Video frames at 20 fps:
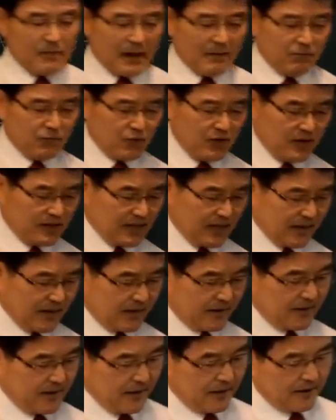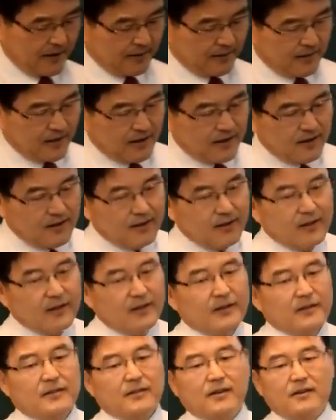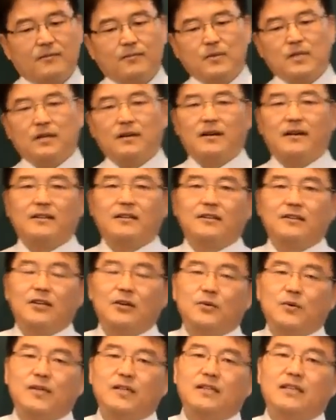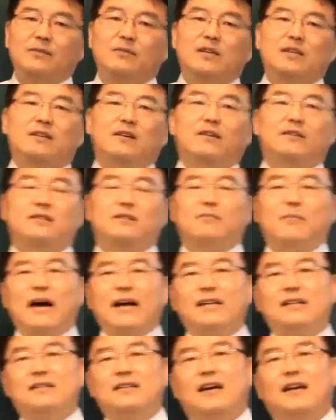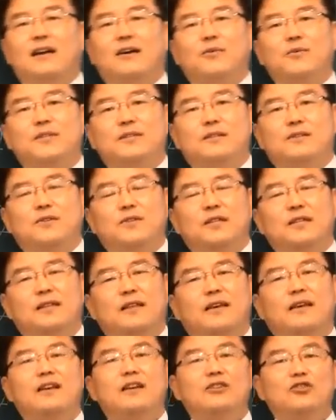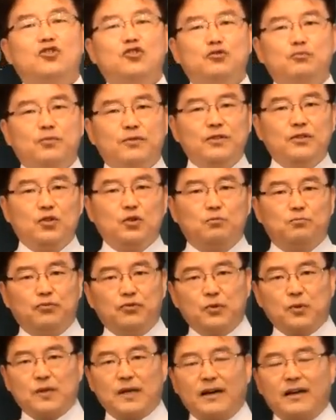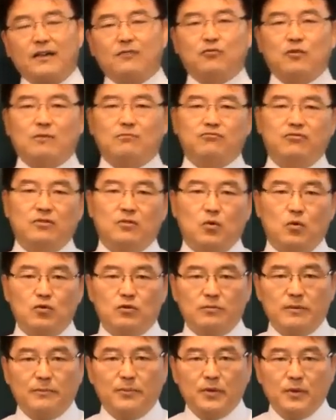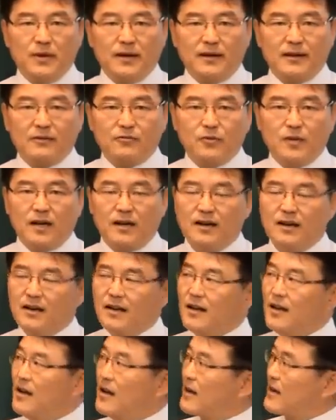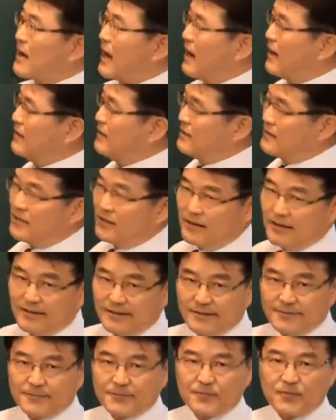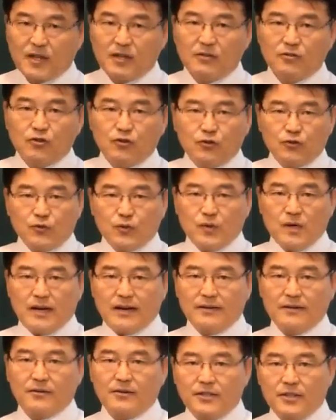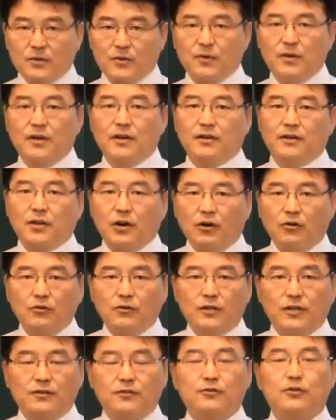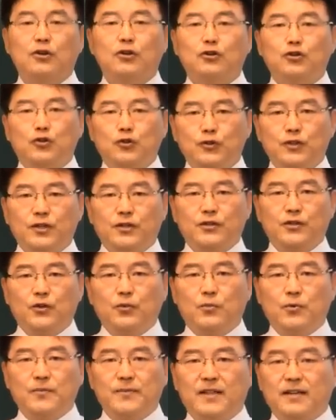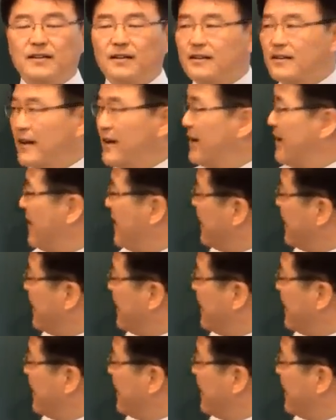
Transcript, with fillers: 만물을 자라게 하겠다. 여름철 같은 경우는 이미 거기서 많이 자라고 있을 것인데 수분이 좀 부족하겠구나. 물 공급이 필요하겠구나. 가을철에는 추수를 하는 것이고 겨울철에는 휴식기를 봅니다. 그러니까